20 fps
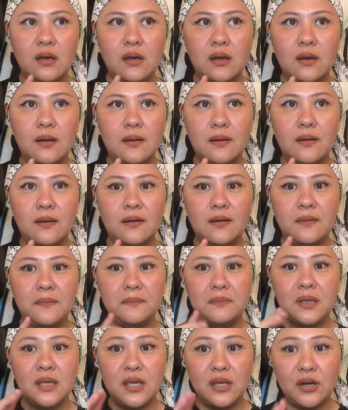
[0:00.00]
um,
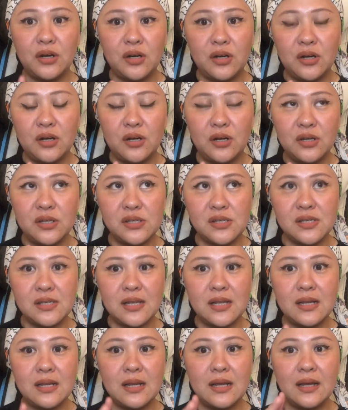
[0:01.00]
gears
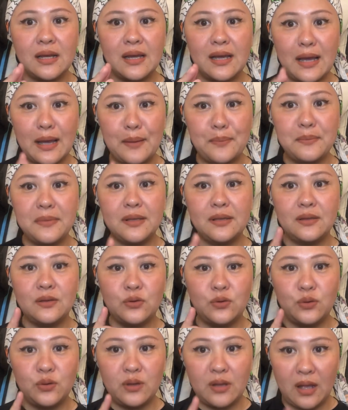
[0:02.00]
na nagamit
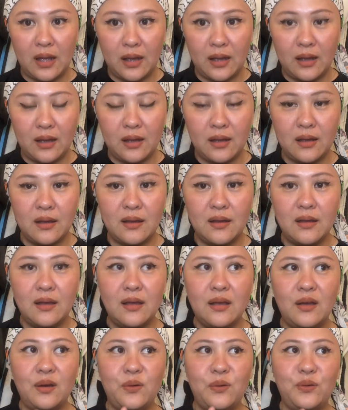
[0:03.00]
ko na
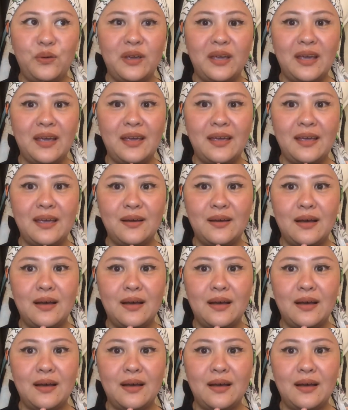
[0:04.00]
okay?